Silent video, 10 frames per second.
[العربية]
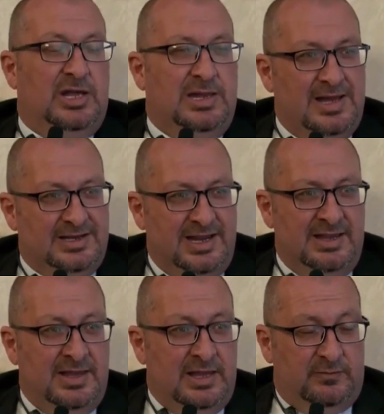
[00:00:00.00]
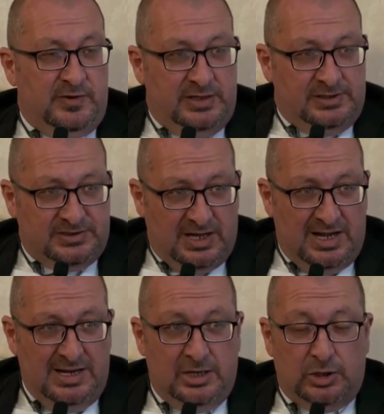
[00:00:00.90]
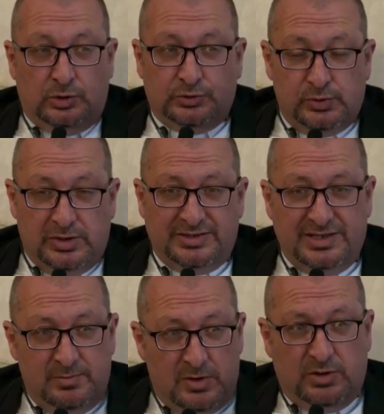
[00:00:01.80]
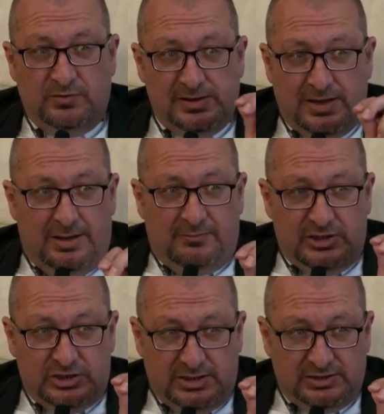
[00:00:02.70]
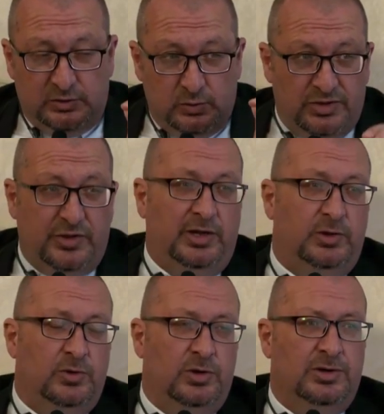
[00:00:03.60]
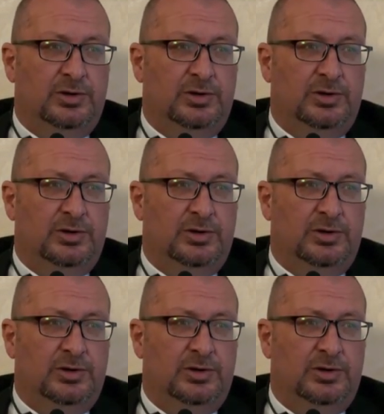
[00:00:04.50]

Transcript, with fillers: لكن في إيصال خطورة الموقف اللي قام فيه شخص نوضح له